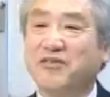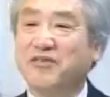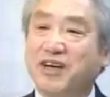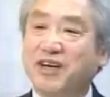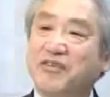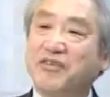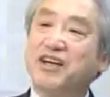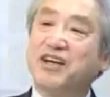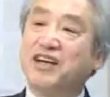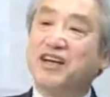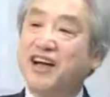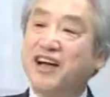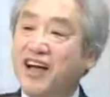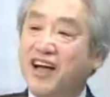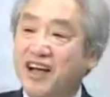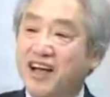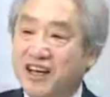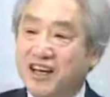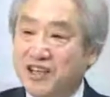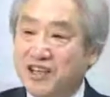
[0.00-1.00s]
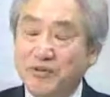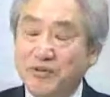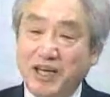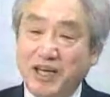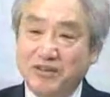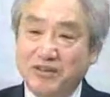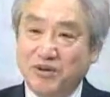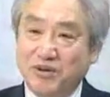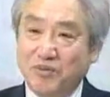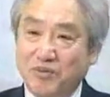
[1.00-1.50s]
我々がい
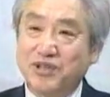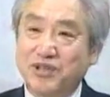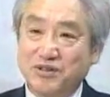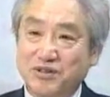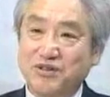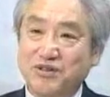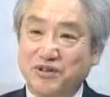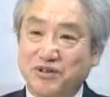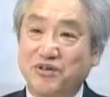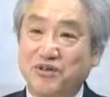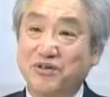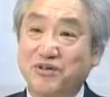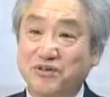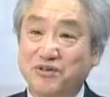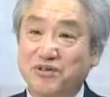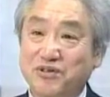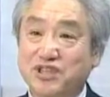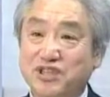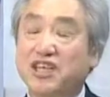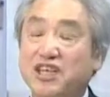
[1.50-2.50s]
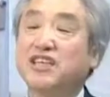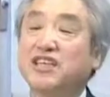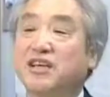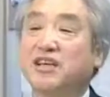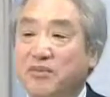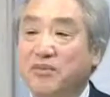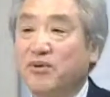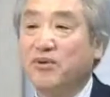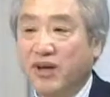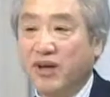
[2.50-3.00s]
わゆる思ってる日本料理と違っ
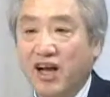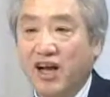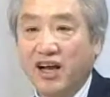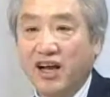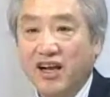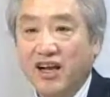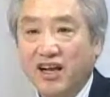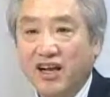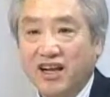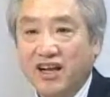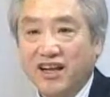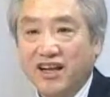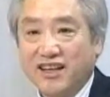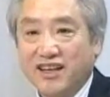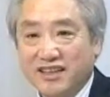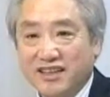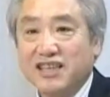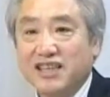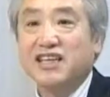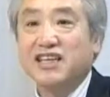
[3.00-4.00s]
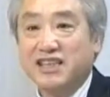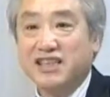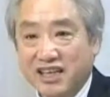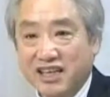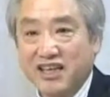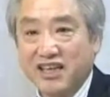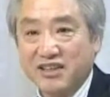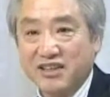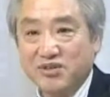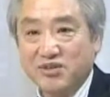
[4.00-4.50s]
たものが出てき
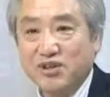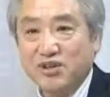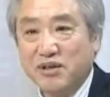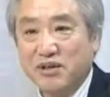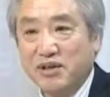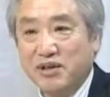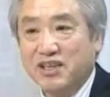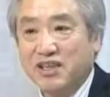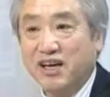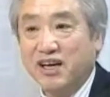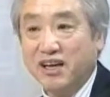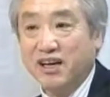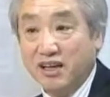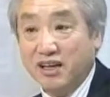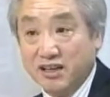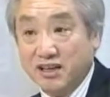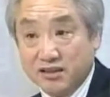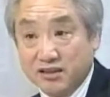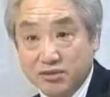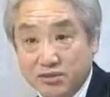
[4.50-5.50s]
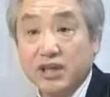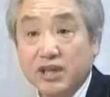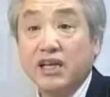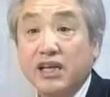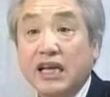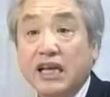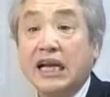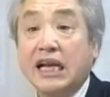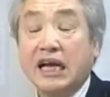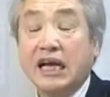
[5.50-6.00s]
てそれがまた受
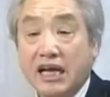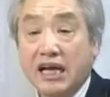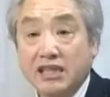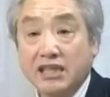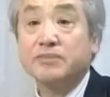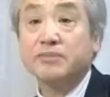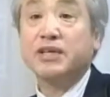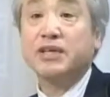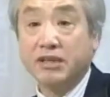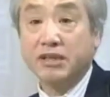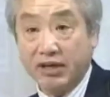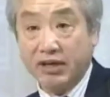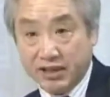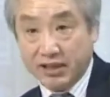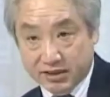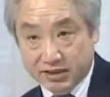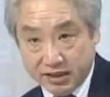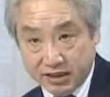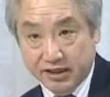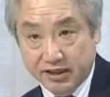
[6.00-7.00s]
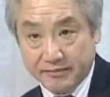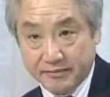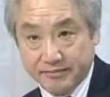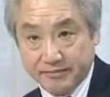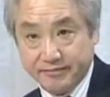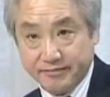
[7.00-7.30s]
け入れ始めたわけですね